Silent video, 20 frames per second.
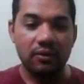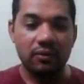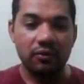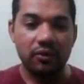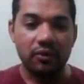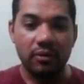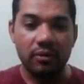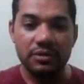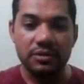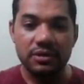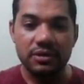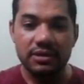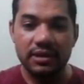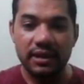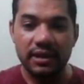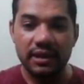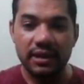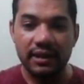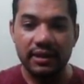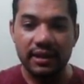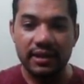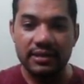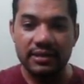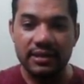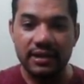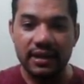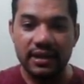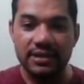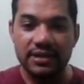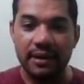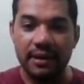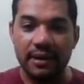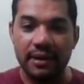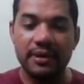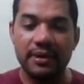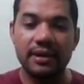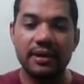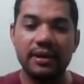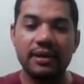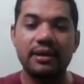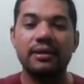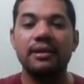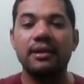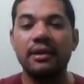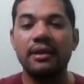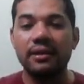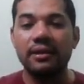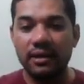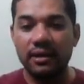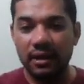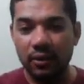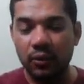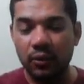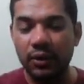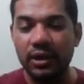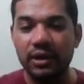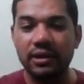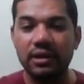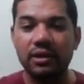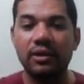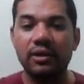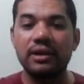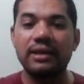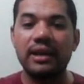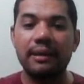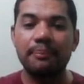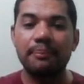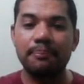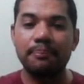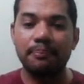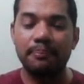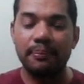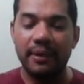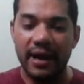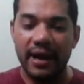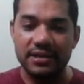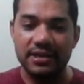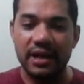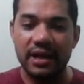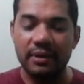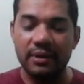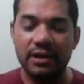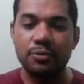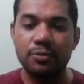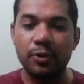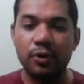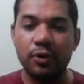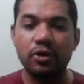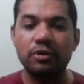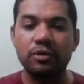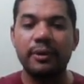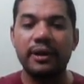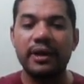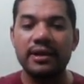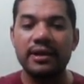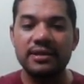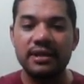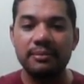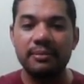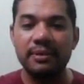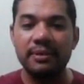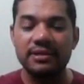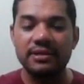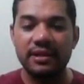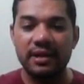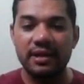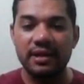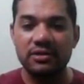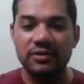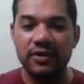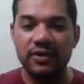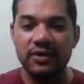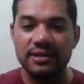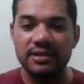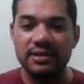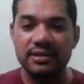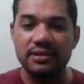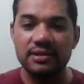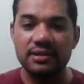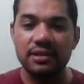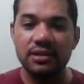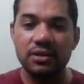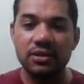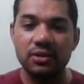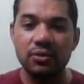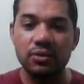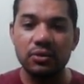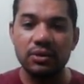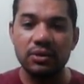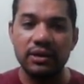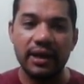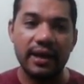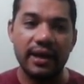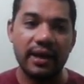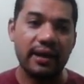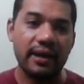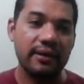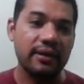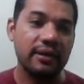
Vamos inserir a terceira chapinha aqui. Tranquilo, então ele está praticamente pronto para receber as três fases e o terra.